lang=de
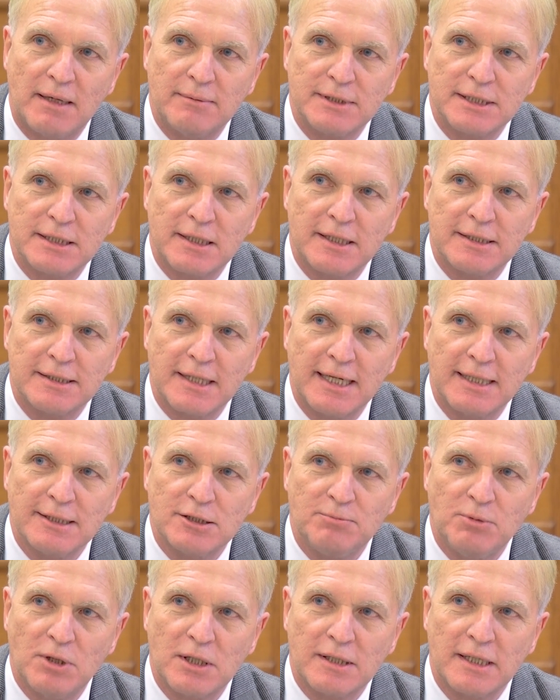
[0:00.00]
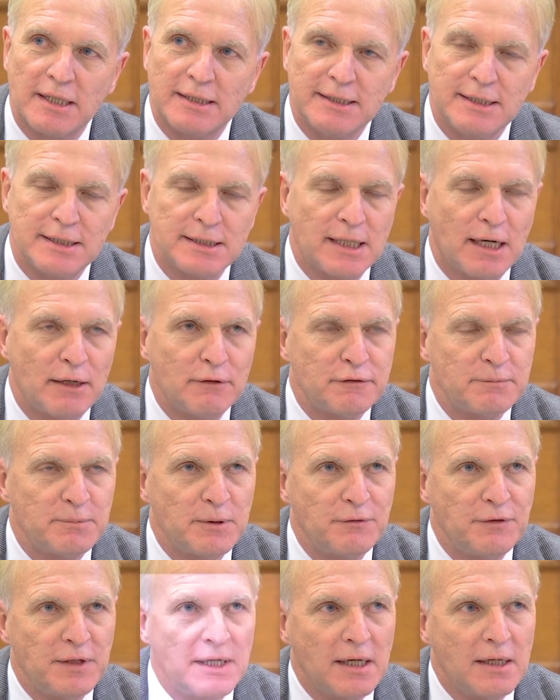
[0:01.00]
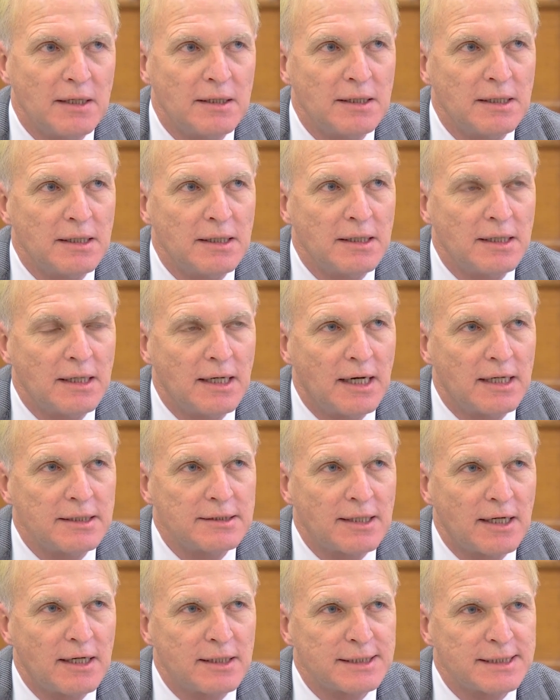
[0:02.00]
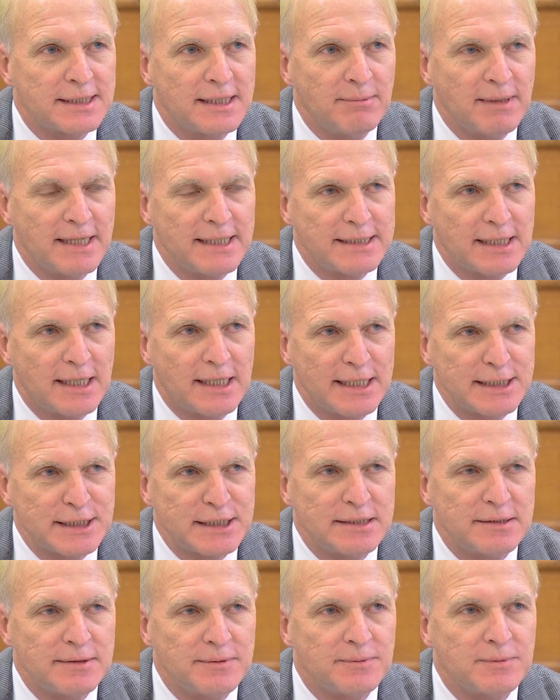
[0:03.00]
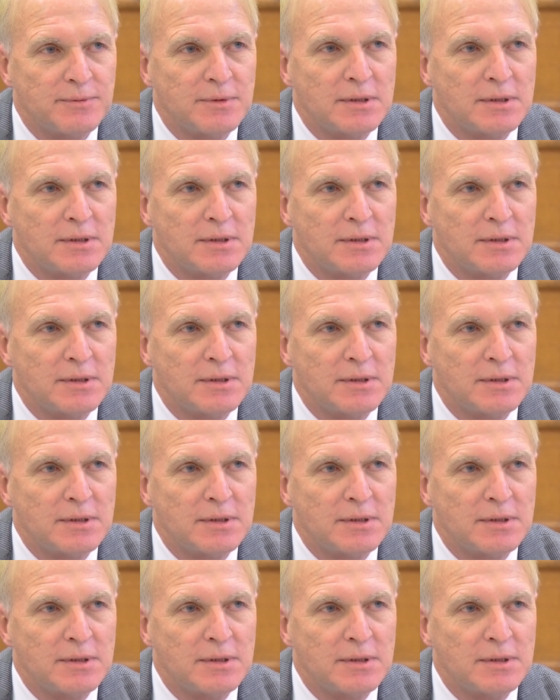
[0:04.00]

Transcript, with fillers: Amtsgericht Regensburg hat diesen Haftbefehl antragsgemäß erlassen.